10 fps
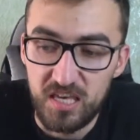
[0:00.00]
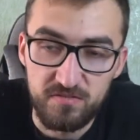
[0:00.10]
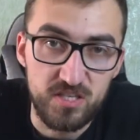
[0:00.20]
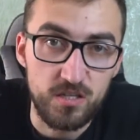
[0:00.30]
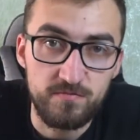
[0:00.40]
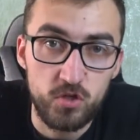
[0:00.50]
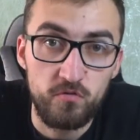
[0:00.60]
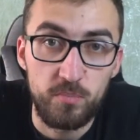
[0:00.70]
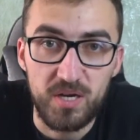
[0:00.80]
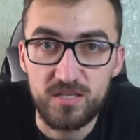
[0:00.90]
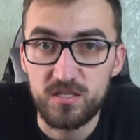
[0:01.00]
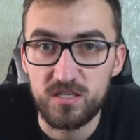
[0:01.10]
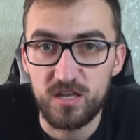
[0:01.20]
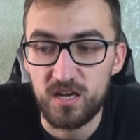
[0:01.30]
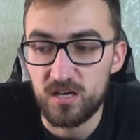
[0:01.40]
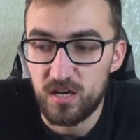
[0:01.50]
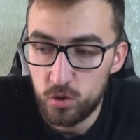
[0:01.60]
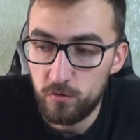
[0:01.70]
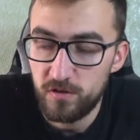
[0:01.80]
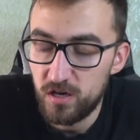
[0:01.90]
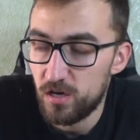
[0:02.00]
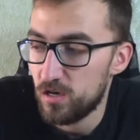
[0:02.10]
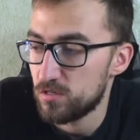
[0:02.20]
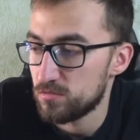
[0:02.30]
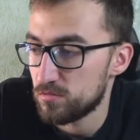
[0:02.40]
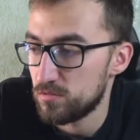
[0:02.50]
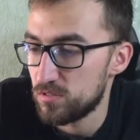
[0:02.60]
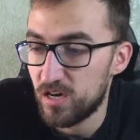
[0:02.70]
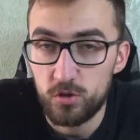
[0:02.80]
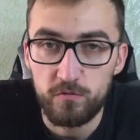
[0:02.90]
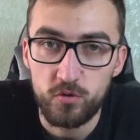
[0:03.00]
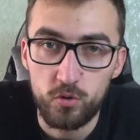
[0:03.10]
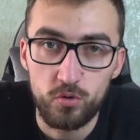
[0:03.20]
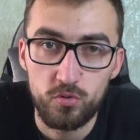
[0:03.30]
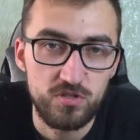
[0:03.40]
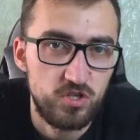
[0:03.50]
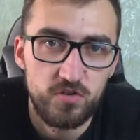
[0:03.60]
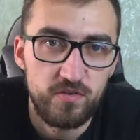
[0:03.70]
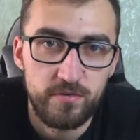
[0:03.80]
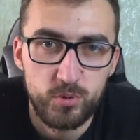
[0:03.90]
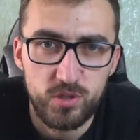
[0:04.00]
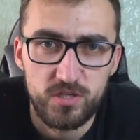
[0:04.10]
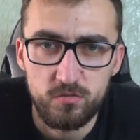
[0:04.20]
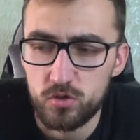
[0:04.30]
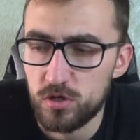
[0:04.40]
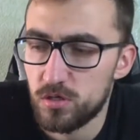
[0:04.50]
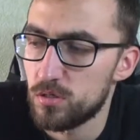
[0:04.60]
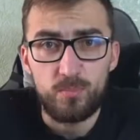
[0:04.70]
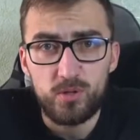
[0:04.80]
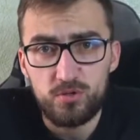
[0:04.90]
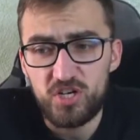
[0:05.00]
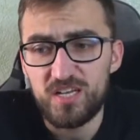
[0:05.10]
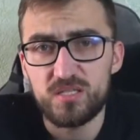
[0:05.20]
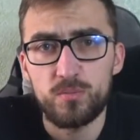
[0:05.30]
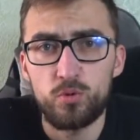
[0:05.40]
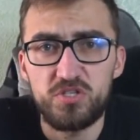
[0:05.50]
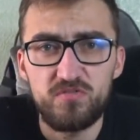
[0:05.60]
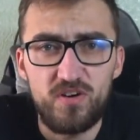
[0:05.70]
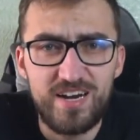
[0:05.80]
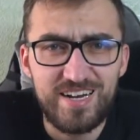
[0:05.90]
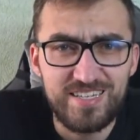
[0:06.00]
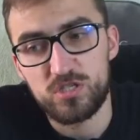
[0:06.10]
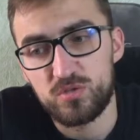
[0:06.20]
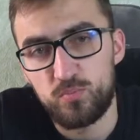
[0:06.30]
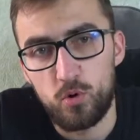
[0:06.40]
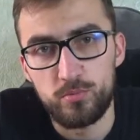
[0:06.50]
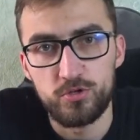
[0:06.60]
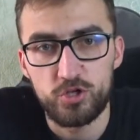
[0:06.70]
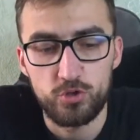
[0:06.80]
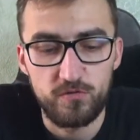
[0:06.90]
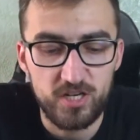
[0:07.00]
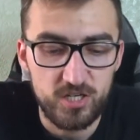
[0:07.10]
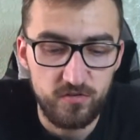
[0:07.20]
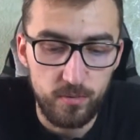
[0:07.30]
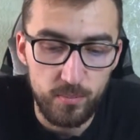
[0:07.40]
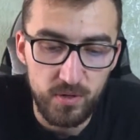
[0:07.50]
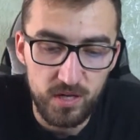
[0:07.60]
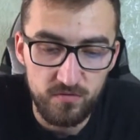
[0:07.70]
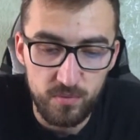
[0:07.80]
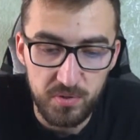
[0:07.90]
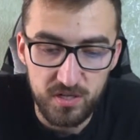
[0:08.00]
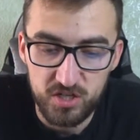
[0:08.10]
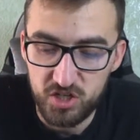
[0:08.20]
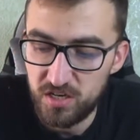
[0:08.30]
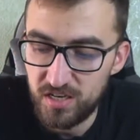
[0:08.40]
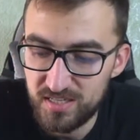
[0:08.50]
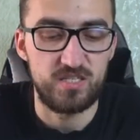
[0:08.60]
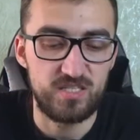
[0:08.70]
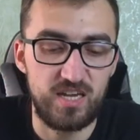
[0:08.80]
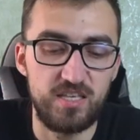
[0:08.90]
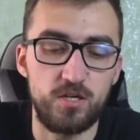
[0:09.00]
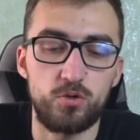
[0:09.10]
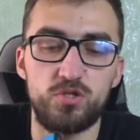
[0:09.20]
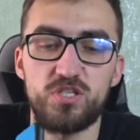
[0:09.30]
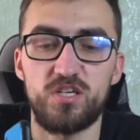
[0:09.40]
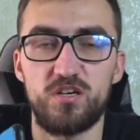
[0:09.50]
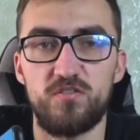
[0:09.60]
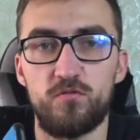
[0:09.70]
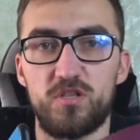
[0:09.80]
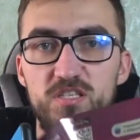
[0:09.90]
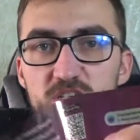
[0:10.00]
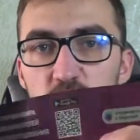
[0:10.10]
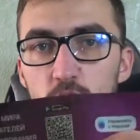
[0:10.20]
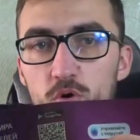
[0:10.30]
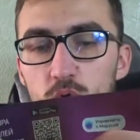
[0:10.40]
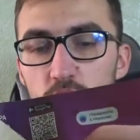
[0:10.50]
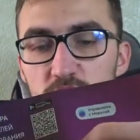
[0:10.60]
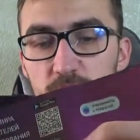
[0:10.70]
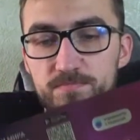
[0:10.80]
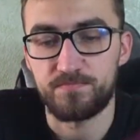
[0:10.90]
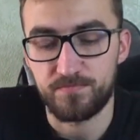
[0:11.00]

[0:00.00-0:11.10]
И в целом все, вы приедете на готовенькое, на готовенькую еду, и зачем вам вообще девушка? Подключается мультиварка мультиварка с помощью вашего мобильного приложения. сканируете вот эти QR-коды.